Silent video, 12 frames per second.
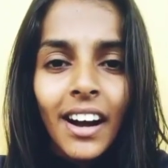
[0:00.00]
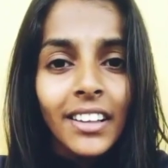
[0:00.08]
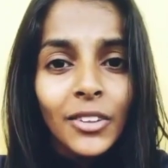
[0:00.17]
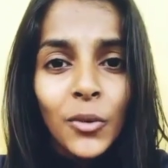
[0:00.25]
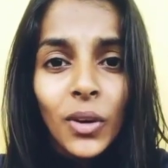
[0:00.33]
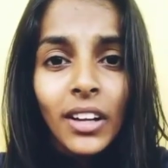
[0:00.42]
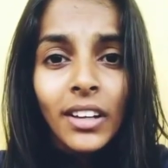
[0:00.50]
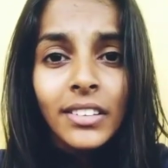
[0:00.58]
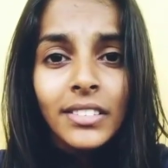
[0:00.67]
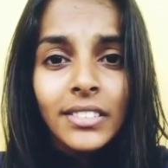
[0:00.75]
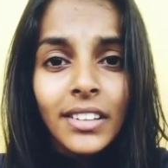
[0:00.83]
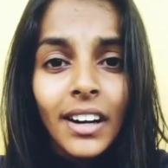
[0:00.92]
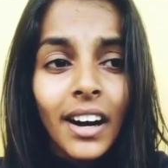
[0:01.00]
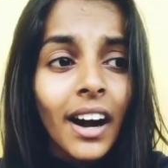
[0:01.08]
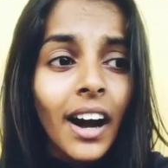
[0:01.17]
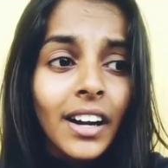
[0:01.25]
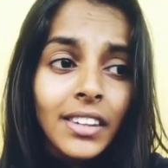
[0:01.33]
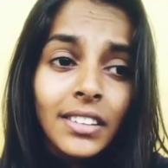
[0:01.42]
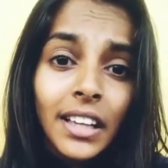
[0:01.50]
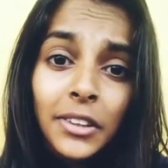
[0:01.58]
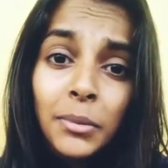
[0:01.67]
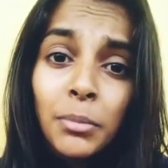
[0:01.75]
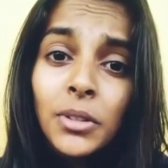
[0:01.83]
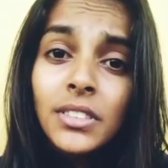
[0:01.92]
அதுக்குள்ளே அடுத்தது
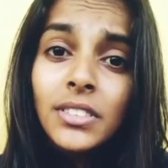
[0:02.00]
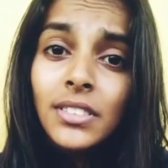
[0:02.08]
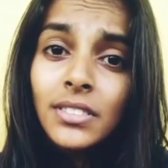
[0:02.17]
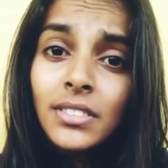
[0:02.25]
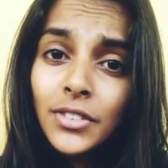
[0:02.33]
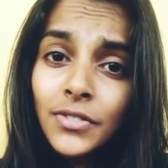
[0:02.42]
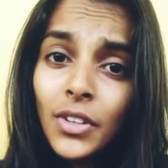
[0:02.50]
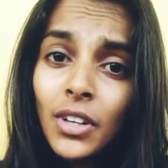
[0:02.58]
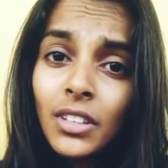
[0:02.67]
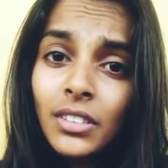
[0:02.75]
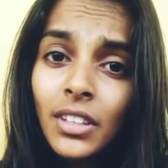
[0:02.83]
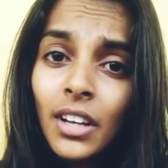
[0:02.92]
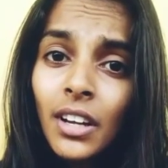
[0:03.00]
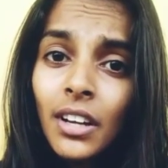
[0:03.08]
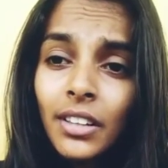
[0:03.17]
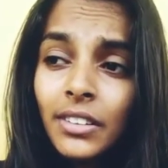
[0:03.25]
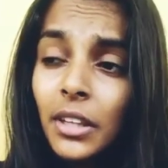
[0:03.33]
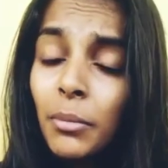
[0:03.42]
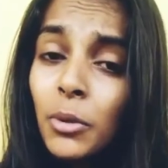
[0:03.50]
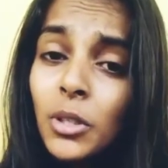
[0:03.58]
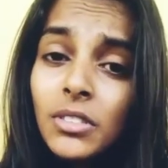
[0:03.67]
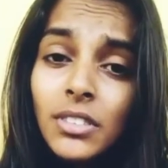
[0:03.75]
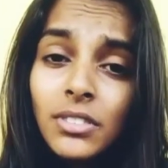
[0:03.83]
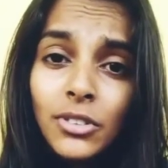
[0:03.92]
அந்த பொண்ணு ஜஸ்டிஸ் ஃபார் இந்த
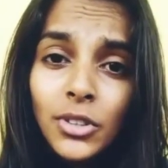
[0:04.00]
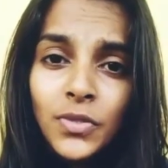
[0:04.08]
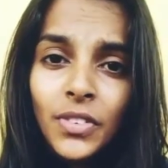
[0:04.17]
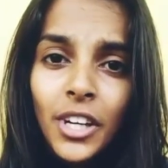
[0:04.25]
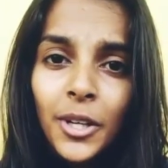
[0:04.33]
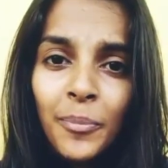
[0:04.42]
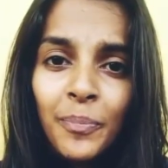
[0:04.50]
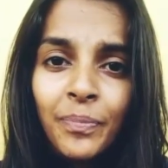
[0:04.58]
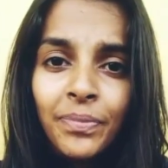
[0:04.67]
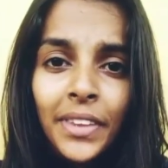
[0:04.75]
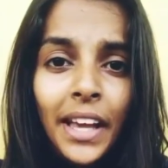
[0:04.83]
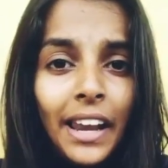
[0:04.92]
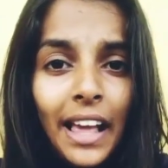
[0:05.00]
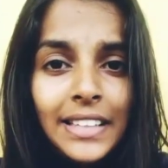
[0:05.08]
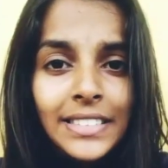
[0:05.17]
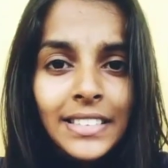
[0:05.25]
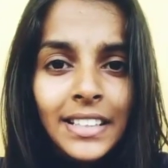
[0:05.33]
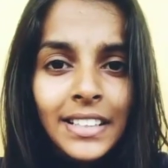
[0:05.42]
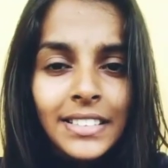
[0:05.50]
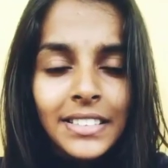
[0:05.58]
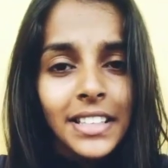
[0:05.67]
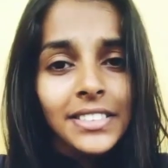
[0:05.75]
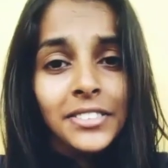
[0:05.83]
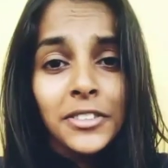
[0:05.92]
பொண்ணு ஜஸ்டிஸ் ஃபார் லாஸ்டில்
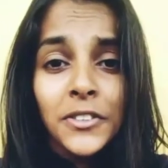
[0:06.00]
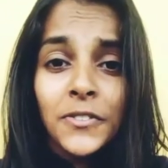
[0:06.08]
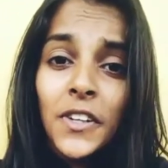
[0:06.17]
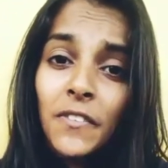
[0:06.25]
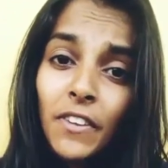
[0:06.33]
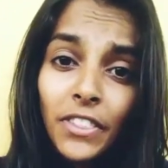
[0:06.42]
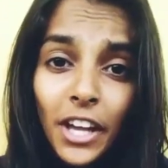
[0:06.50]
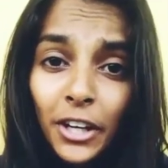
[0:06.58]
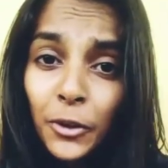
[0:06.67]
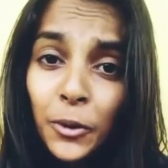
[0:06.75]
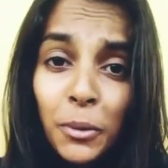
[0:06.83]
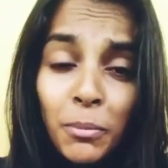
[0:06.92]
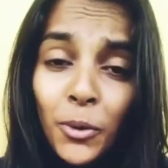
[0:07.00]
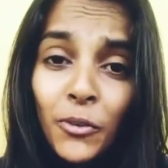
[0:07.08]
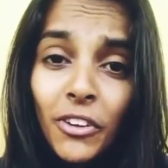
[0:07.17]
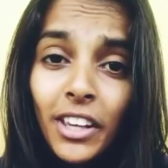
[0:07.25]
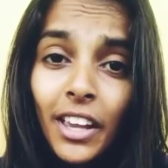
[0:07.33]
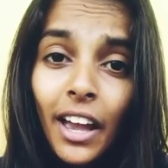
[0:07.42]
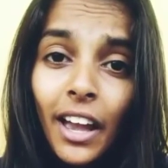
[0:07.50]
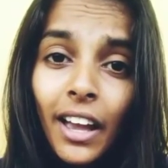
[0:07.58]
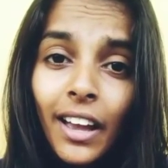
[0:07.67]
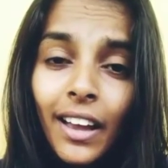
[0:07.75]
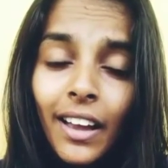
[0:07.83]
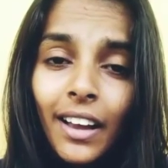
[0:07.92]
ஜஸ்டிஸ் ஃபார் வித்யான்னு கூட போடுவீங்க
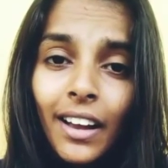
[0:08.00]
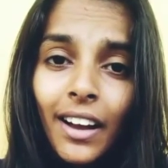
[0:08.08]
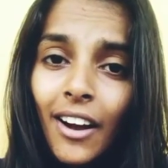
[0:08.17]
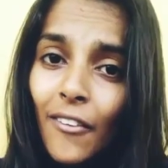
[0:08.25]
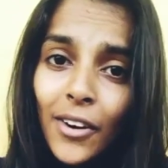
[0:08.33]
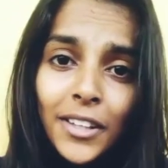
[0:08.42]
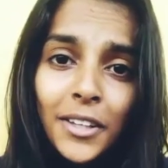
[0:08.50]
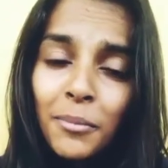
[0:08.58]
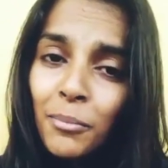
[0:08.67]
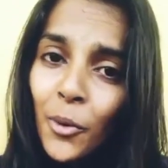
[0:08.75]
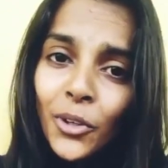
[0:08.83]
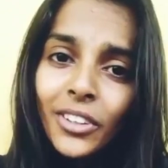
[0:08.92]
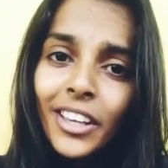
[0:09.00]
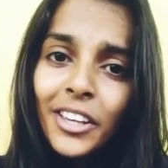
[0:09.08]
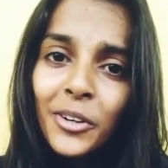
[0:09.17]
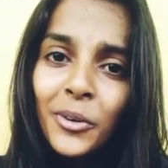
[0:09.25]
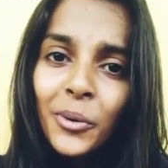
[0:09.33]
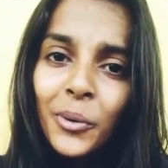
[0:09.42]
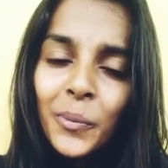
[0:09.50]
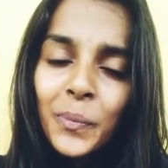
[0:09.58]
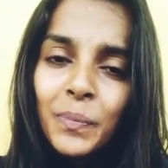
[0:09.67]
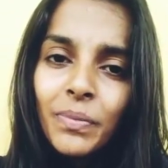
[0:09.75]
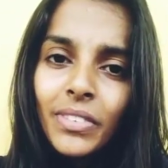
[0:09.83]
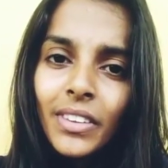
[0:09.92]
அவ்வளோ தான் போயிட்டே இருக்கும்
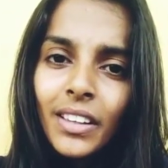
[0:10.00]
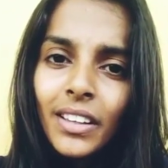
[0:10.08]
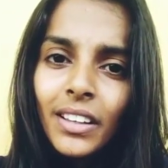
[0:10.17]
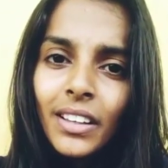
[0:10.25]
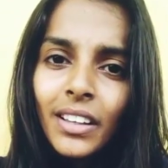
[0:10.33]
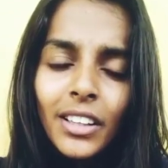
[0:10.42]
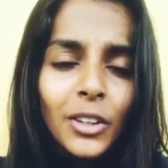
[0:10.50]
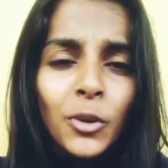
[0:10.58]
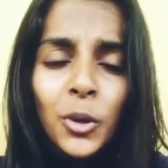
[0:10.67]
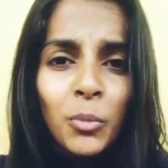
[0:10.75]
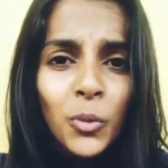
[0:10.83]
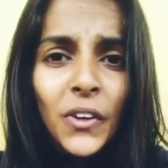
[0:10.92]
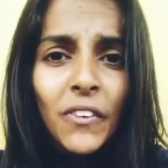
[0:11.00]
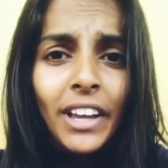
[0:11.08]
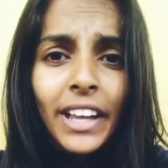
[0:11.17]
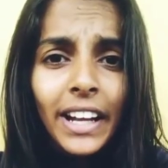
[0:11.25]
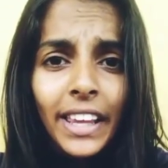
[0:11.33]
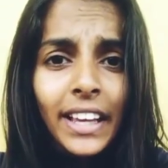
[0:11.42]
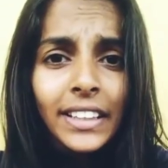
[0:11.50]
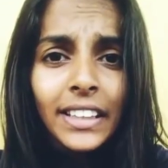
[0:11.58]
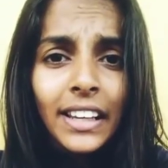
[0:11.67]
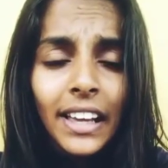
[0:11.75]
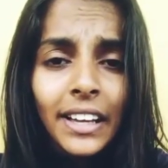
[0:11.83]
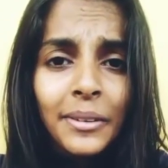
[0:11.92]
இதுக்கு ஒரு முடிவே
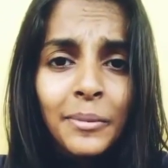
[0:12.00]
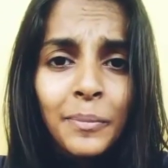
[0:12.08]
கிடையாது இல்லை